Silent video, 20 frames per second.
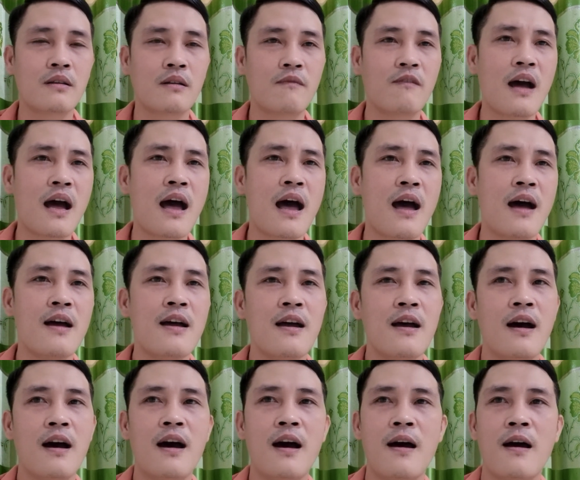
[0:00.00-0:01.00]
và
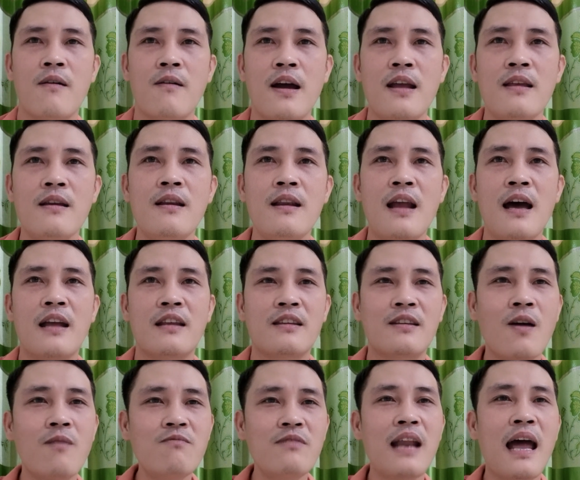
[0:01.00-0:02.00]
à, gọi như là
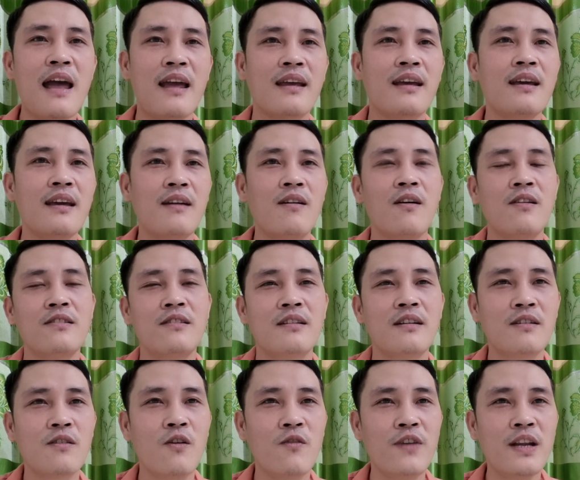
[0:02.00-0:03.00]
chống lại cái con
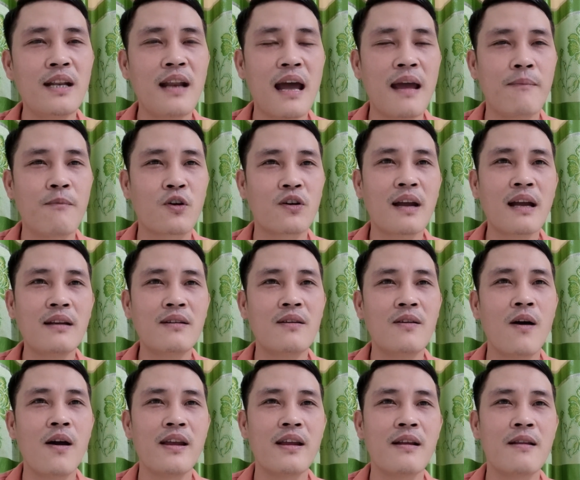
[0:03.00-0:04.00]
Covid này một cách
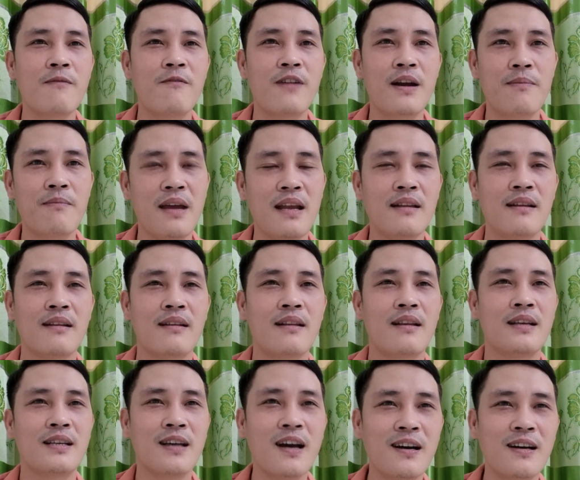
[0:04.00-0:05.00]
gọi như là văn minh
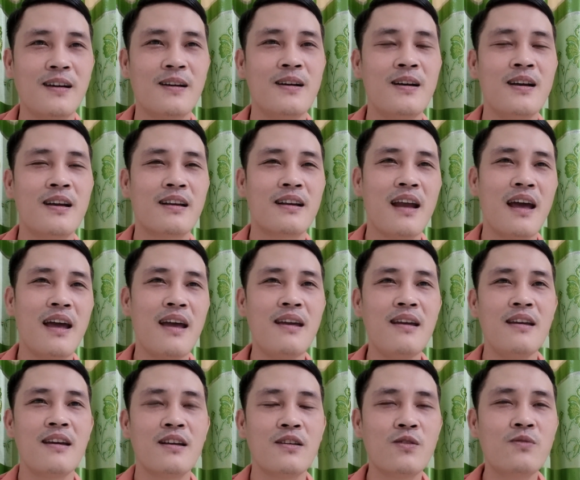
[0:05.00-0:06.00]
lịch sự
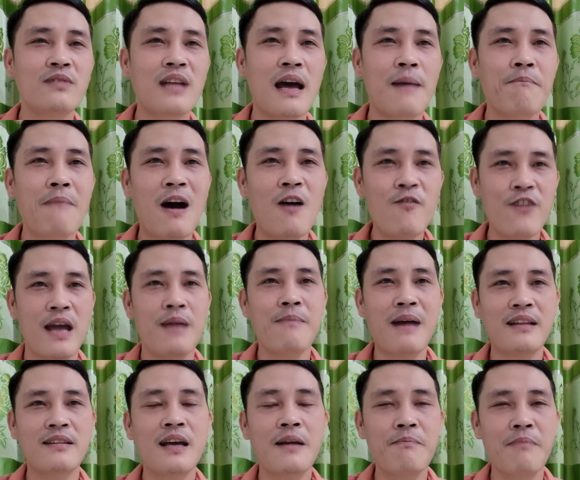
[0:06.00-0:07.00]
để chúng ta bảo vệ
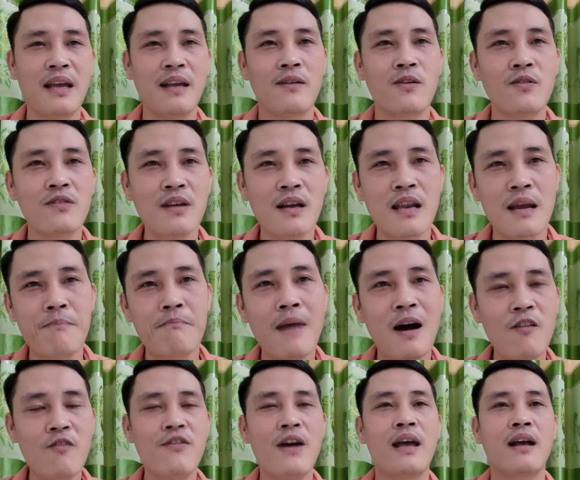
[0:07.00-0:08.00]
bản thân mình cũng như là
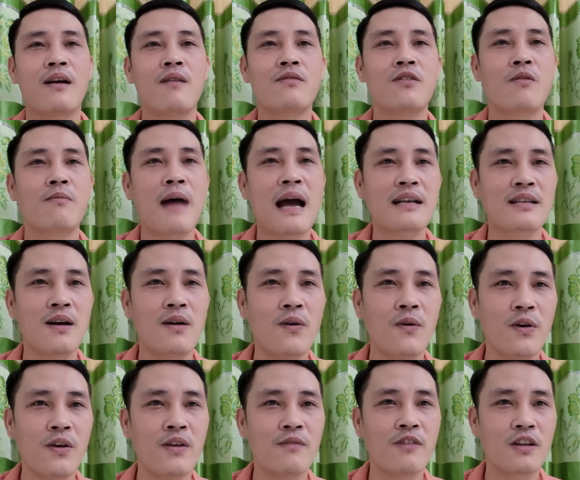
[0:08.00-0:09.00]
bảo vệ cộng đồng mạng xã
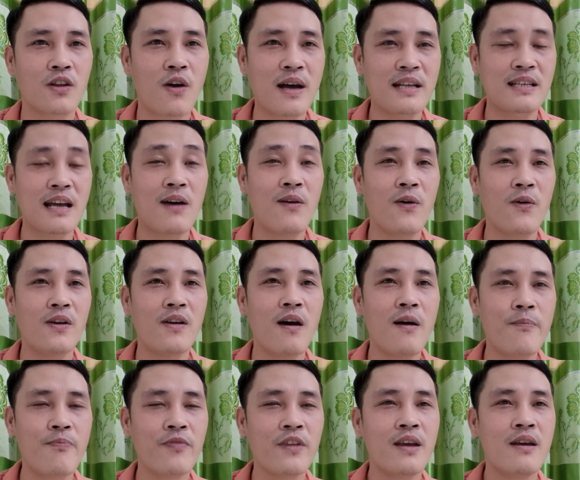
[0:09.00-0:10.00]
hội và toàn xã hội
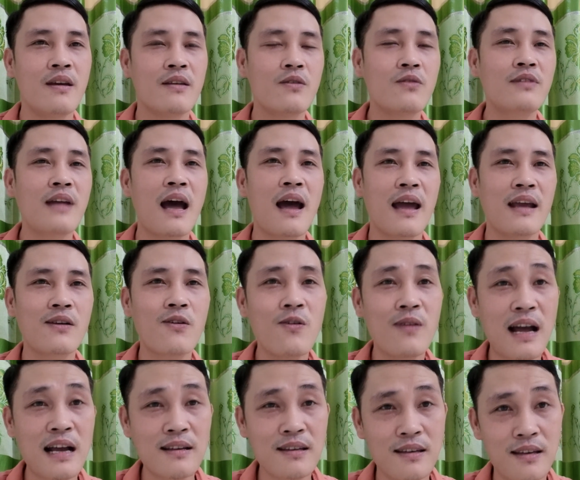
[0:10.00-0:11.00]
đó chúng ta hãy cố
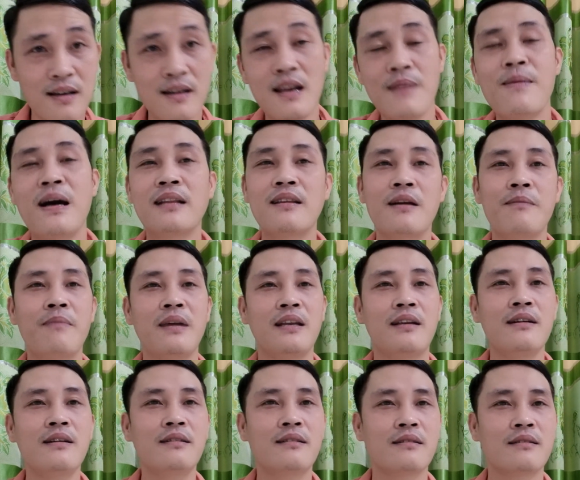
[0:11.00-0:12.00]
gắng giữ lấy bản thân mình
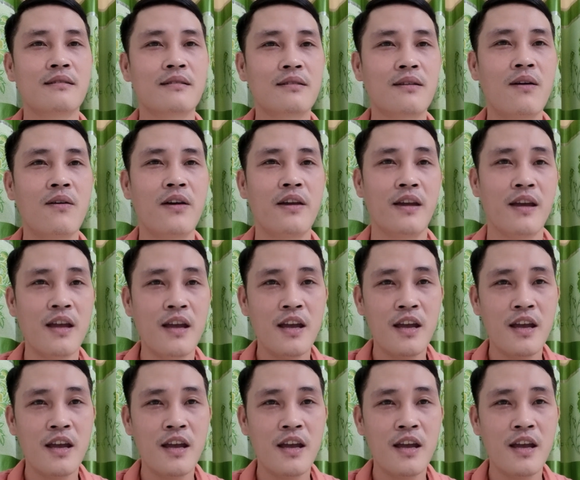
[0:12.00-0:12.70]
trước rồi